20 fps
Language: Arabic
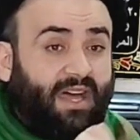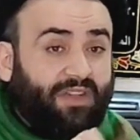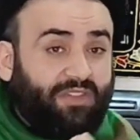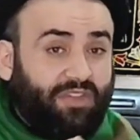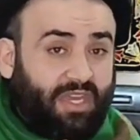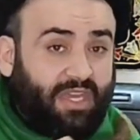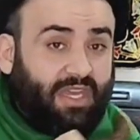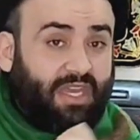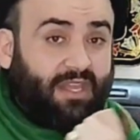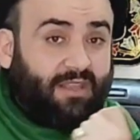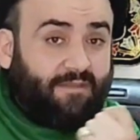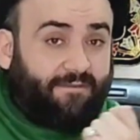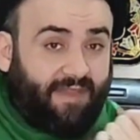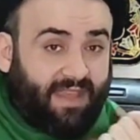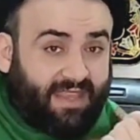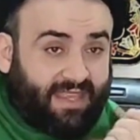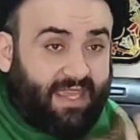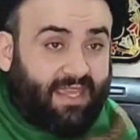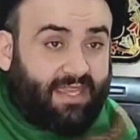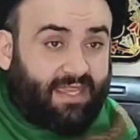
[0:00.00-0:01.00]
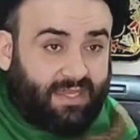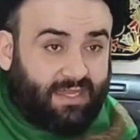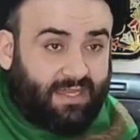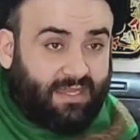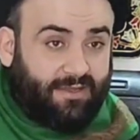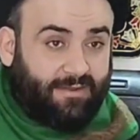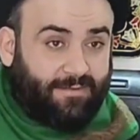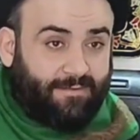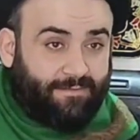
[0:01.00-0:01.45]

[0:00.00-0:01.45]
قضية فدك